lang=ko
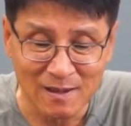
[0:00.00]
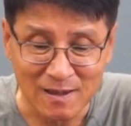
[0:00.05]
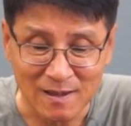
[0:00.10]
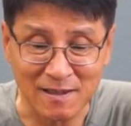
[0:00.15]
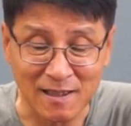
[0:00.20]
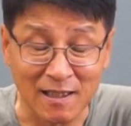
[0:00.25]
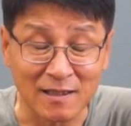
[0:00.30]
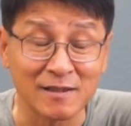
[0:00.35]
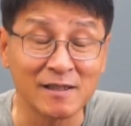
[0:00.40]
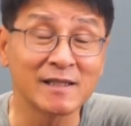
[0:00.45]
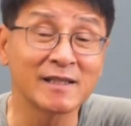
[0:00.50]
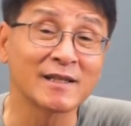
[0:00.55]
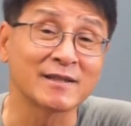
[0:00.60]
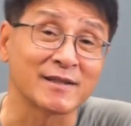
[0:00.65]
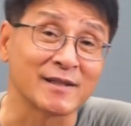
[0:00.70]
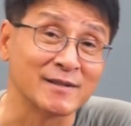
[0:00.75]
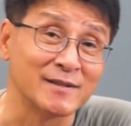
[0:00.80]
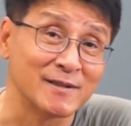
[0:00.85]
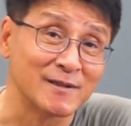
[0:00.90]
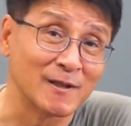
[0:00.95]
제가
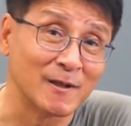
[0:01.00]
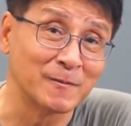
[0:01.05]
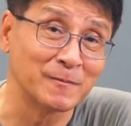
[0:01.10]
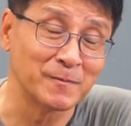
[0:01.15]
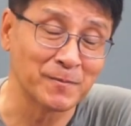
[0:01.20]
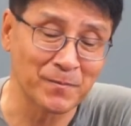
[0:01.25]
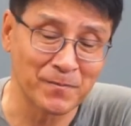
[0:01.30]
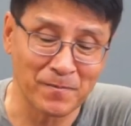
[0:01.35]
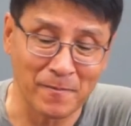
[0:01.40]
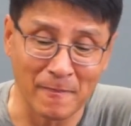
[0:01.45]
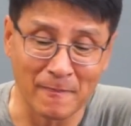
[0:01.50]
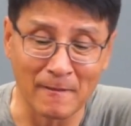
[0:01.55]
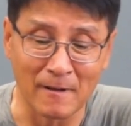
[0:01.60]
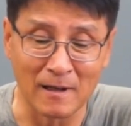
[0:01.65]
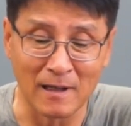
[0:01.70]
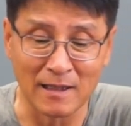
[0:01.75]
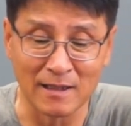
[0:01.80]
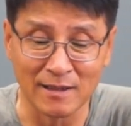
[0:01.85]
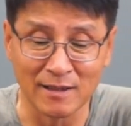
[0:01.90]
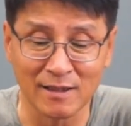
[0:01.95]
느꼈던 점
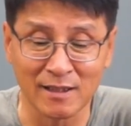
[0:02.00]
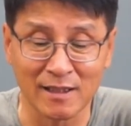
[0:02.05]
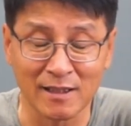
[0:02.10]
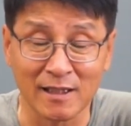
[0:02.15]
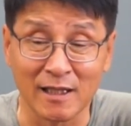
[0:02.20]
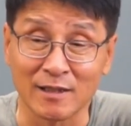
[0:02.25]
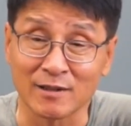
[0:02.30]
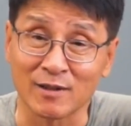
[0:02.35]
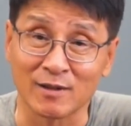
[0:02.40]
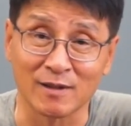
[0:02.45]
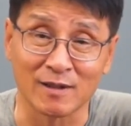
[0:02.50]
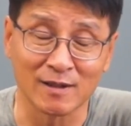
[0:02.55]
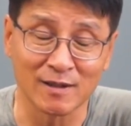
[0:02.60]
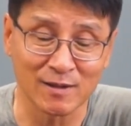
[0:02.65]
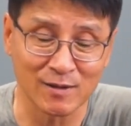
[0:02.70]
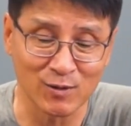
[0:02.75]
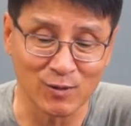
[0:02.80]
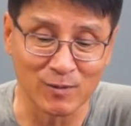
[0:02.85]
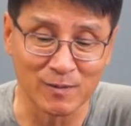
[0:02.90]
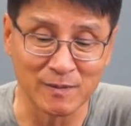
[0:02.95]
아, 여기에 대해서
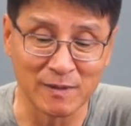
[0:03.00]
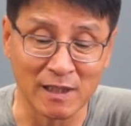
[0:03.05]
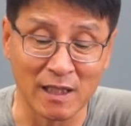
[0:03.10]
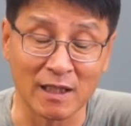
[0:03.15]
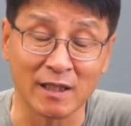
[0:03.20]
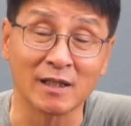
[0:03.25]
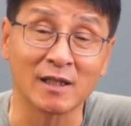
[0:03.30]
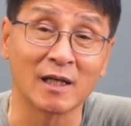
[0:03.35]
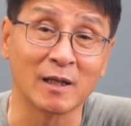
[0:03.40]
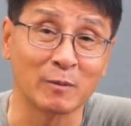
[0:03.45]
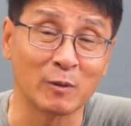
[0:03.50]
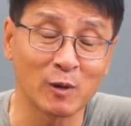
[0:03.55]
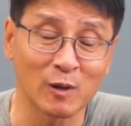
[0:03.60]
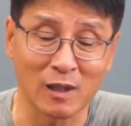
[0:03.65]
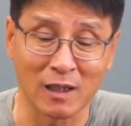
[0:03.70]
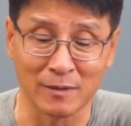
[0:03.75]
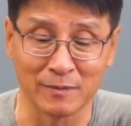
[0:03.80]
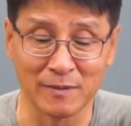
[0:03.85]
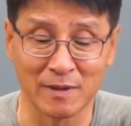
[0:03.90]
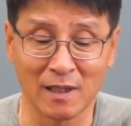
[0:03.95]
좀 이야기를
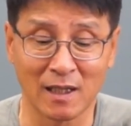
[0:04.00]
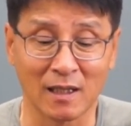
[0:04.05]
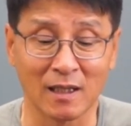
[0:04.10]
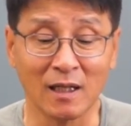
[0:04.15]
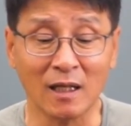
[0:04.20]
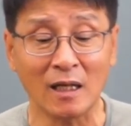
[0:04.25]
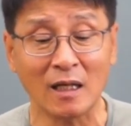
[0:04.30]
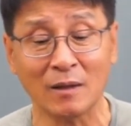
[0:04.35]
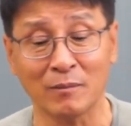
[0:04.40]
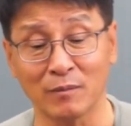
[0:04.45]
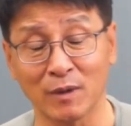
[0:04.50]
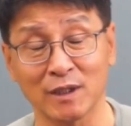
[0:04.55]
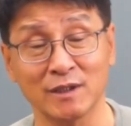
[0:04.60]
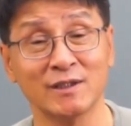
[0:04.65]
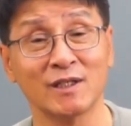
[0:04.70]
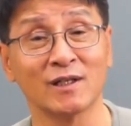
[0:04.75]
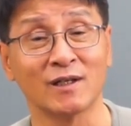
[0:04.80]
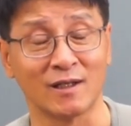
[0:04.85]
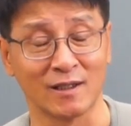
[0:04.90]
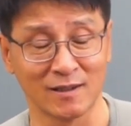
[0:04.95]
해볼까 합니다.
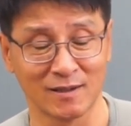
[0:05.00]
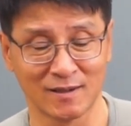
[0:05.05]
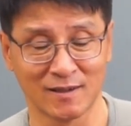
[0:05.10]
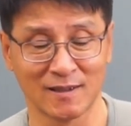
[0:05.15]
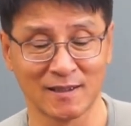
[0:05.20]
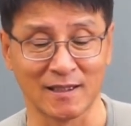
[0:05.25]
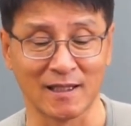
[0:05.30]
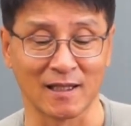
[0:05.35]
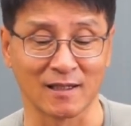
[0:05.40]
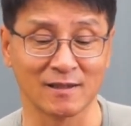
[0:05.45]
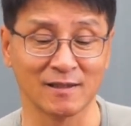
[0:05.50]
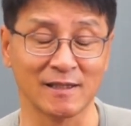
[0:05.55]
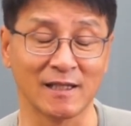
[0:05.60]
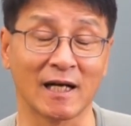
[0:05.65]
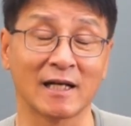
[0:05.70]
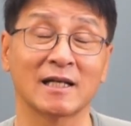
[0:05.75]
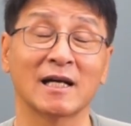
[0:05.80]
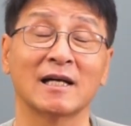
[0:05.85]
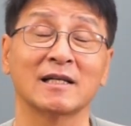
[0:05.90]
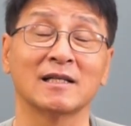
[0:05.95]
먼저 예, 그
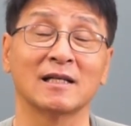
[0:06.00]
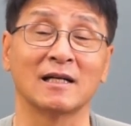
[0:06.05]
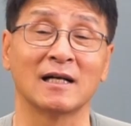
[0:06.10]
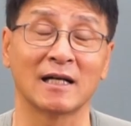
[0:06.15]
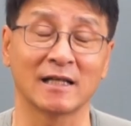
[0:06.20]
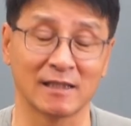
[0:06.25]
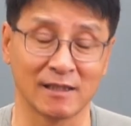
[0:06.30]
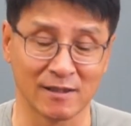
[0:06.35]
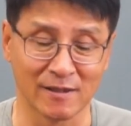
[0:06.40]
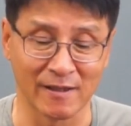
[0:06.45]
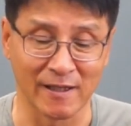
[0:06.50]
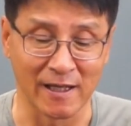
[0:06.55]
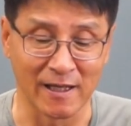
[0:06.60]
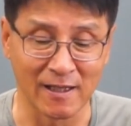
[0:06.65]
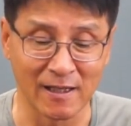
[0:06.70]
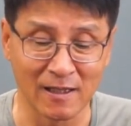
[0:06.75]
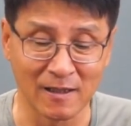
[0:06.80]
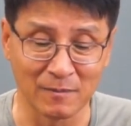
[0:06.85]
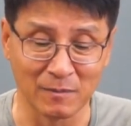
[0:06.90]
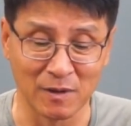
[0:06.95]
이야기 하기
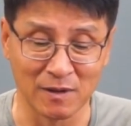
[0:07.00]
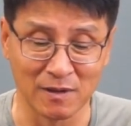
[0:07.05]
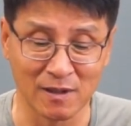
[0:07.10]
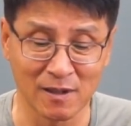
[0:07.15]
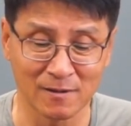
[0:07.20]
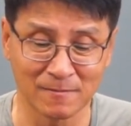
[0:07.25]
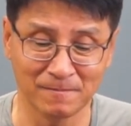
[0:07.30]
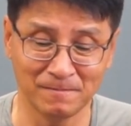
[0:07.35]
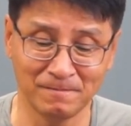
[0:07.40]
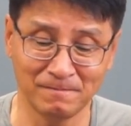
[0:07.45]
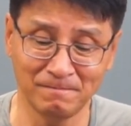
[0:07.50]
전에 먼저